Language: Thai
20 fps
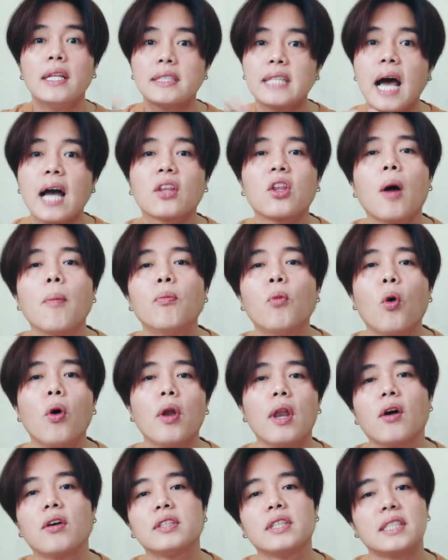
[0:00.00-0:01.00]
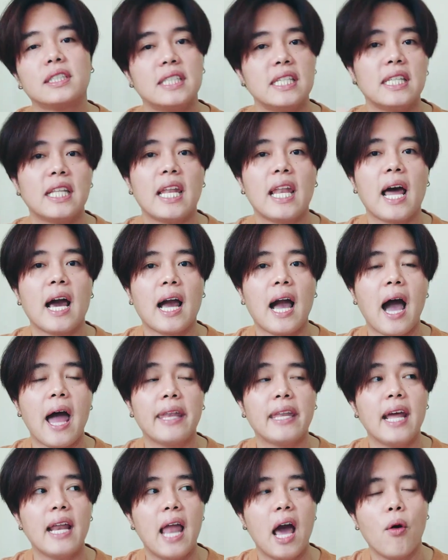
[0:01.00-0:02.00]
จากท็อปโน้ตเราก็จะจินตนาการ
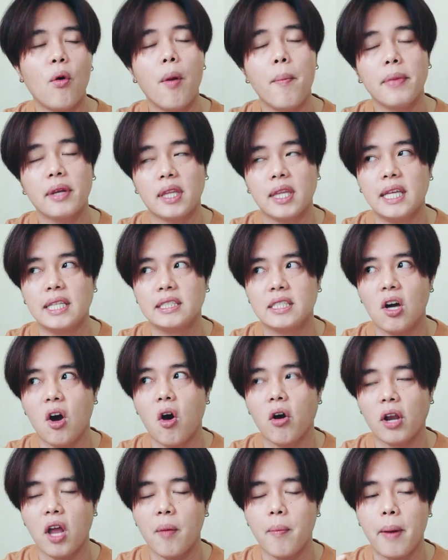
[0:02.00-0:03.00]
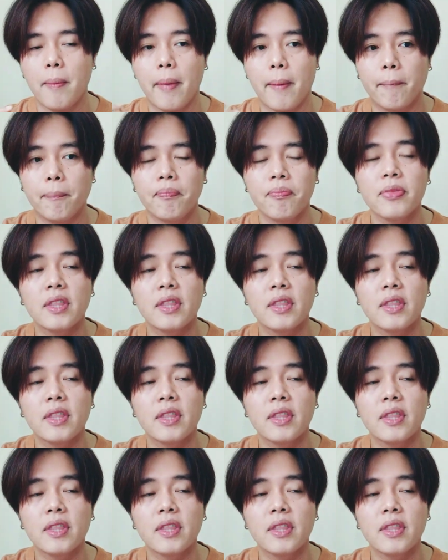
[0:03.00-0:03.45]
ได้แล้วว่ามันกลิ่นจะออกมาแบบ